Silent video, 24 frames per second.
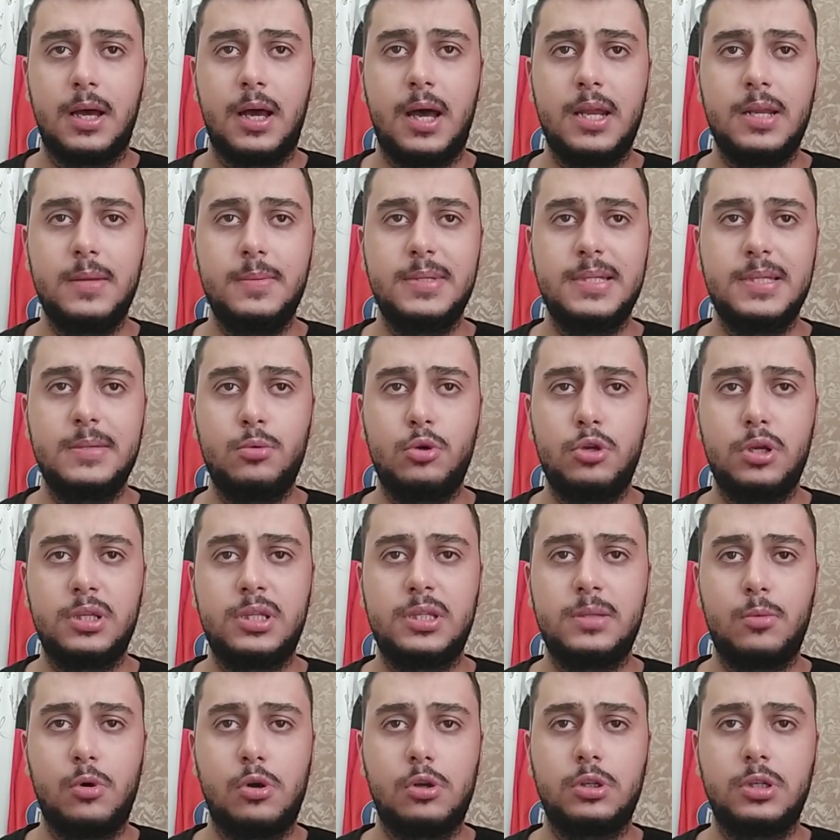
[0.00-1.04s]
Hani bizim
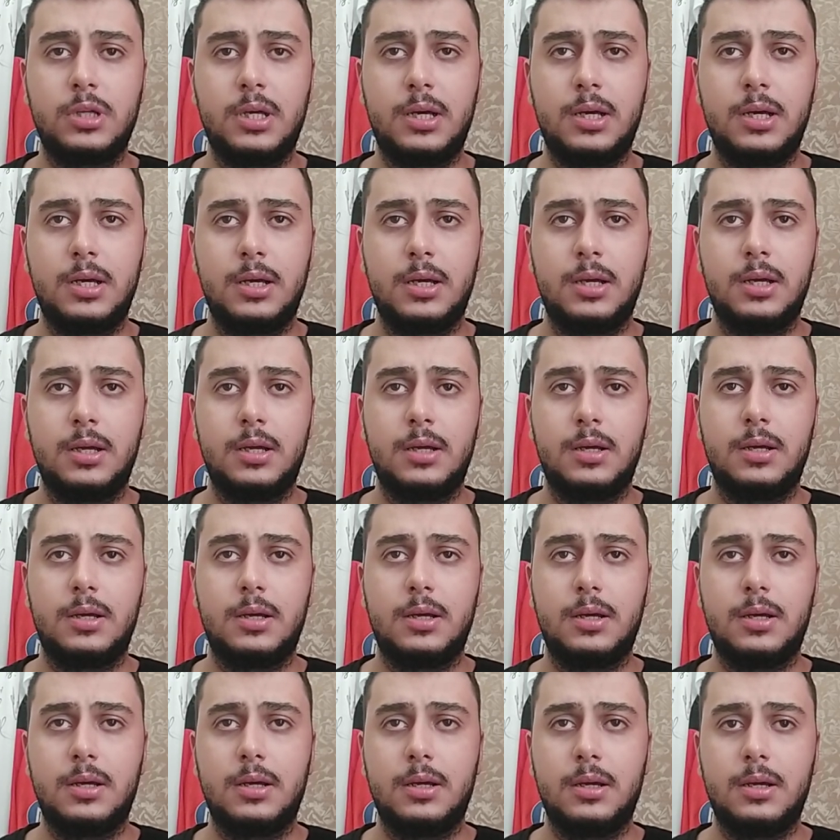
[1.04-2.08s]
yönetim orada
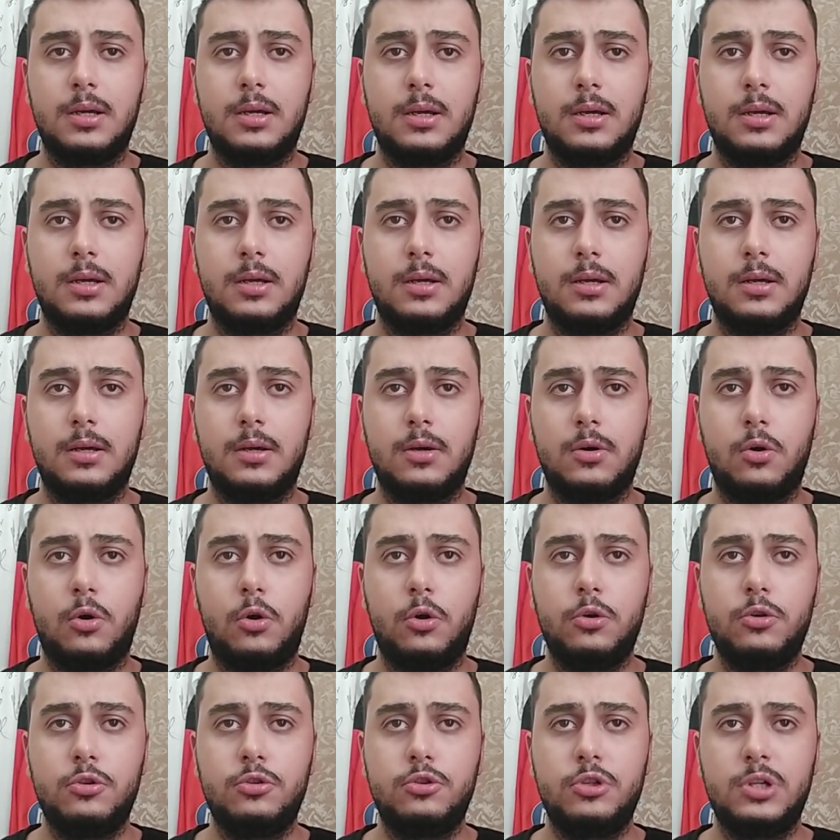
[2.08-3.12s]

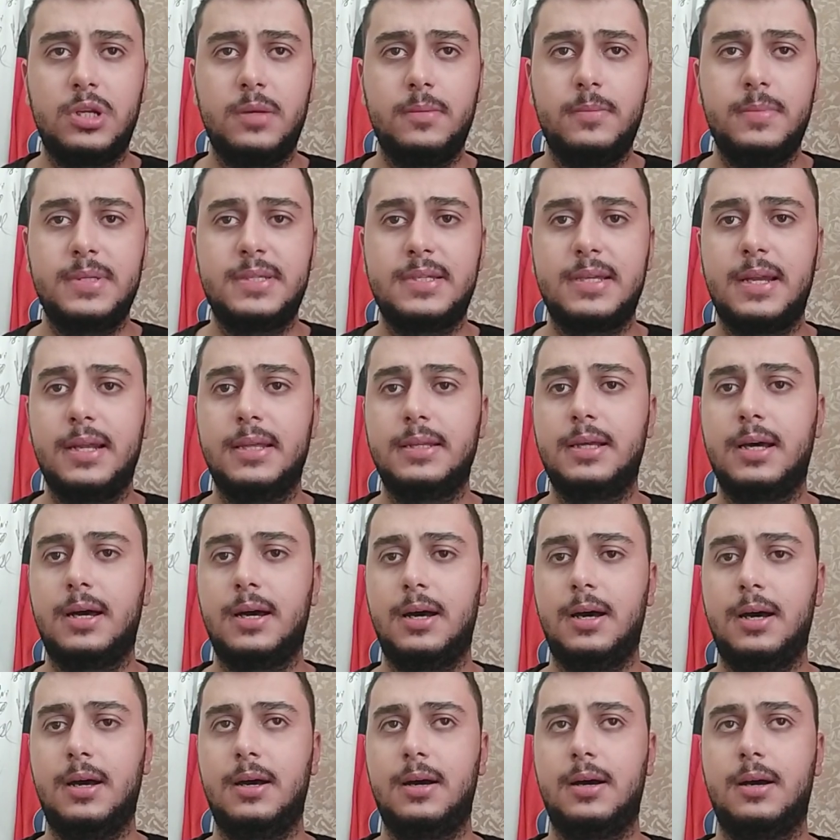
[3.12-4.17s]
e, ile bir sene
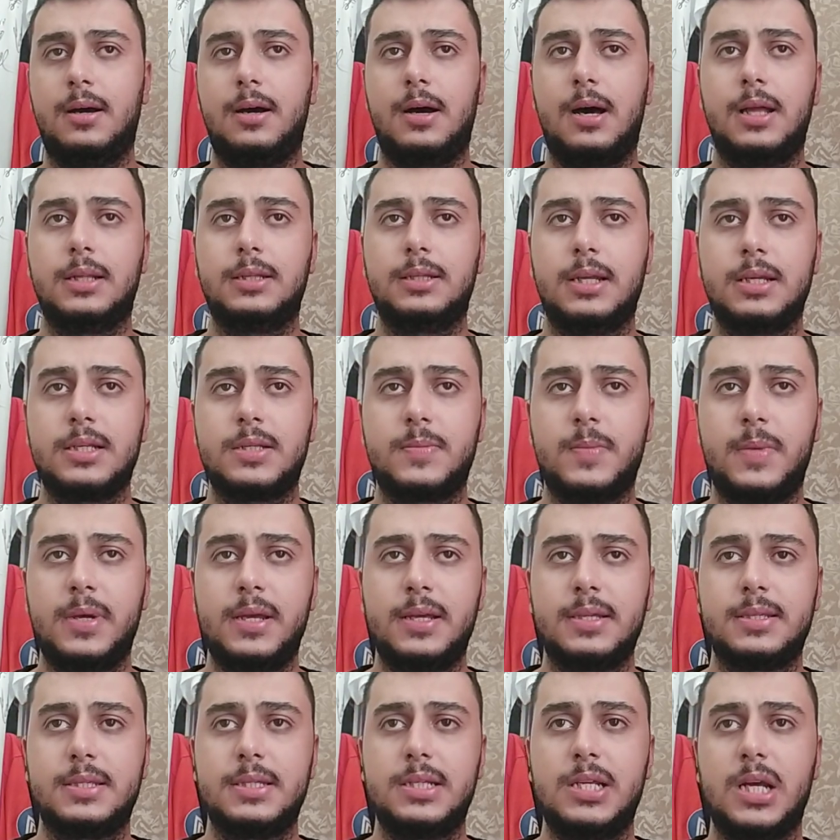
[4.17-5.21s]
daha
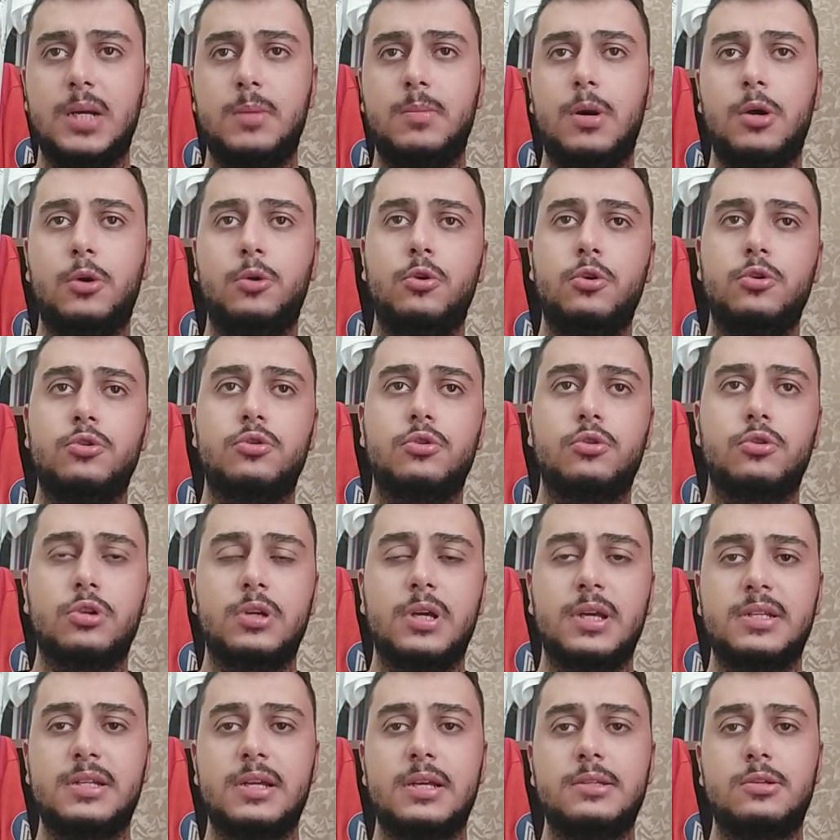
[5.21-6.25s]
anlaşmaya sıcak bakıyor. Çünkü
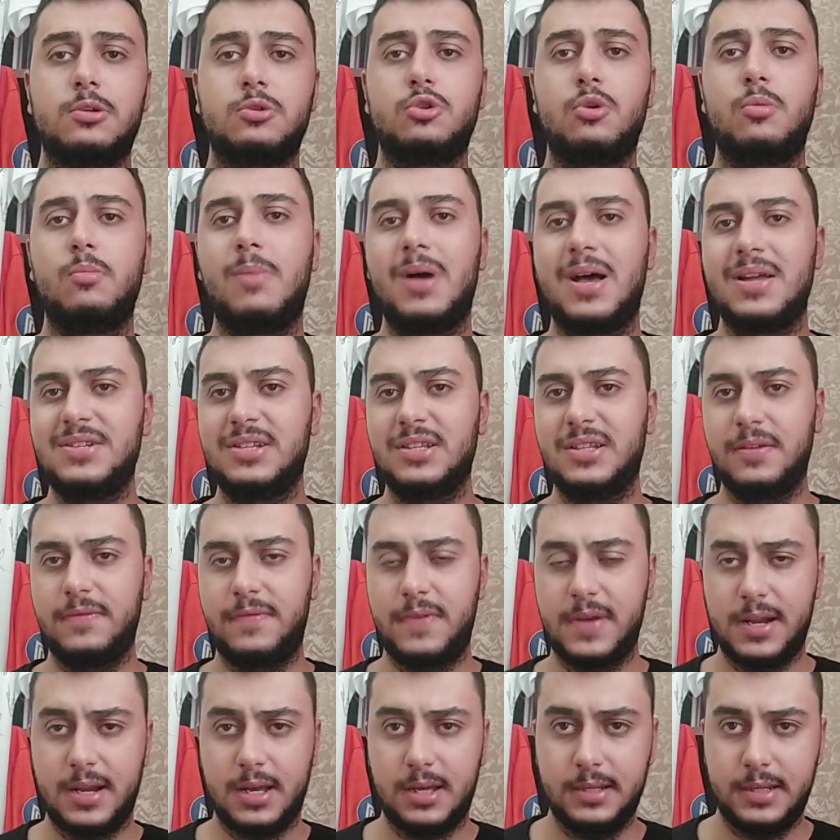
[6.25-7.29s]
geçen sezon bence de
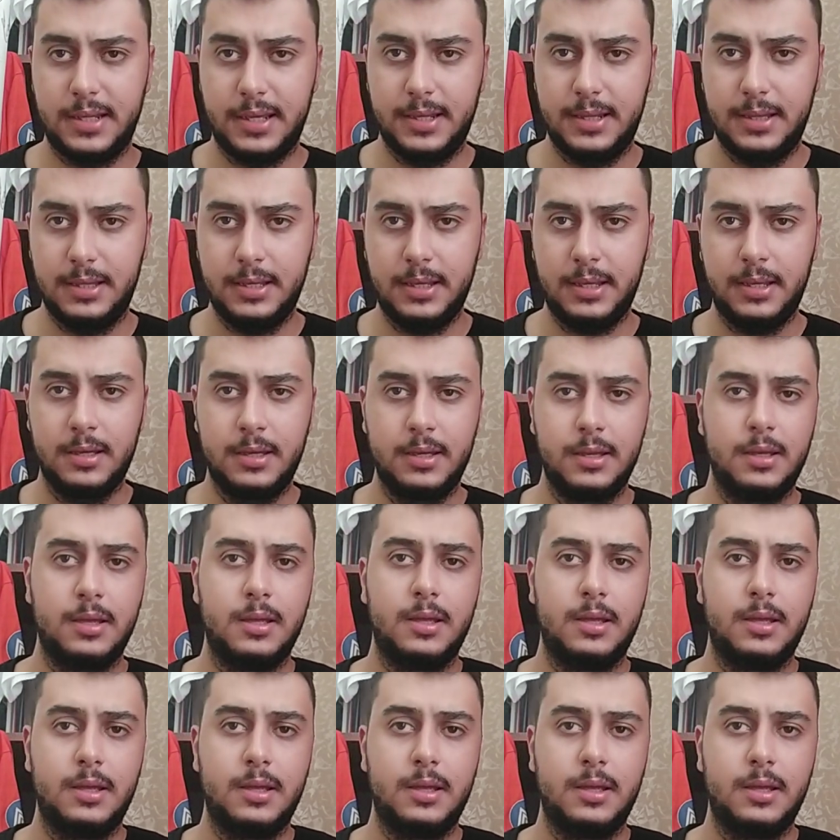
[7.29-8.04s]
fena değildi.